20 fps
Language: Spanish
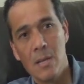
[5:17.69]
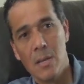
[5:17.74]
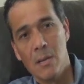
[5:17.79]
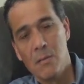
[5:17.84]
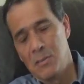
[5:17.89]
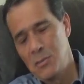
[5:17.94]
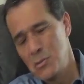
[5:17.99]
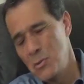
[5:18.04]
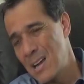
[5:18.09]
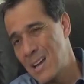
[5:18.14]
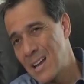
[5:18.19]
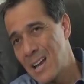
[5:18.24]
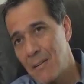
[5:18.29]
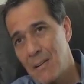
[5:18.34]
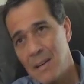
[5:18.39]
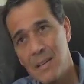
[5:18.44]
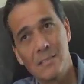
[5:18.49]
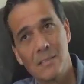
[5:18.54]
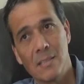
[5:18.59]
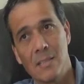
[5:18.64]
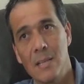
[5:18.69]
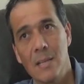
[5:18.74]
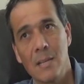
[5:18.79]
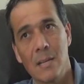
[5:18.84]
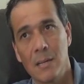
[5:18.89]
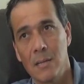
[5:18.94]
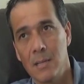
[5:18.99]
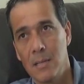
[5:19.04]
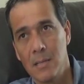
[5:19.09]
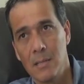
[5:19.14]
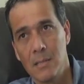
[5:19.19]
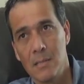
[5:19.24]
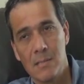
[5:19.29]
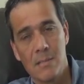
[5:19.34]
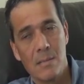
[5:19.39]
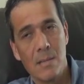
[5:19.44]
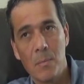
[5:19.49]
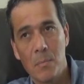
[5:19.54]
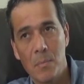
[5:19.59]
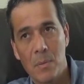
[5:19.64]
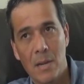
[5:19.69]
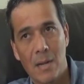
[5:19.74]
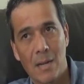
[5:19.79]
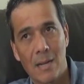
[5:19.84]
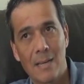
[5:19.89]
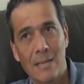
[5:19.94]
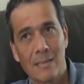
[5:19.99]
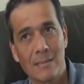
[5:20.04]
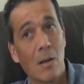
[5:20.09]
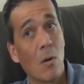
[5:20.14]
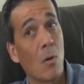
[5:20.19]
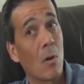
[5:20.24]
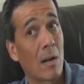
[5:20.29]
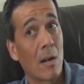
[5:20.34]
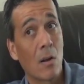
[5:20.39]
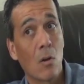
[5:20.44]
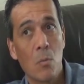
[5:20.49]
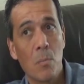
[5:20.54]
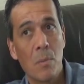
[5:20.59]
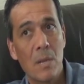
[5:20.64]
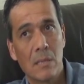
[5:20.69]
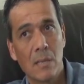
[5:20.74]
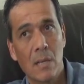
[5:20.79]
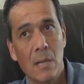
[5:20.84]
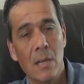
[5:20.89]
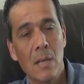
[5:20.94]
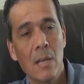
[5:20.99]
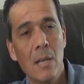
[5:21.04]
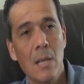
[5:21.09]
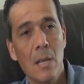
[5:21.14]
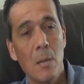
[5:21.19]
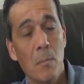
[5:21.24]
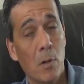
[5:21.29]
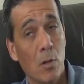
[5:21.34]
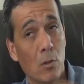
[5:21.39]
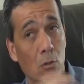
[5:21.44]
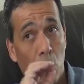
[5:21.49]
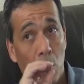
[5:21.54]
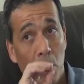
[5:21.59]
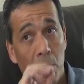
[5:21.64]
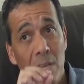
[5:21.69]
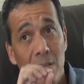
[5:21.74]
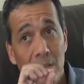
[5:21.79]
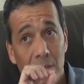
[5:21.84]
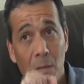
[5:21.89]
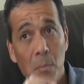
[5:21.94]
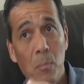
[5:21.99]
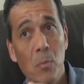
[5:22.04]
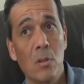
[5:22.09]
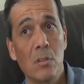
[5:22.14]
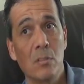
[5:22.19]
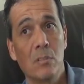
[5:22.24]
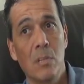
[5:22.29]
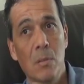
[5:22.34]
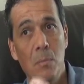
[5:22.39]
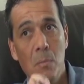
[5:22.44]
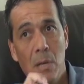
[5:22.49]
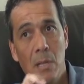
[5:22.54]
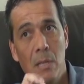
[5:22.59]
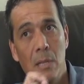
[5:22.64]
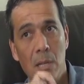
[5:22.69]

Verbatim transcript: la inflación acaba de ceder en diciembre, ha regresado al rango meta, pero todavía está por encima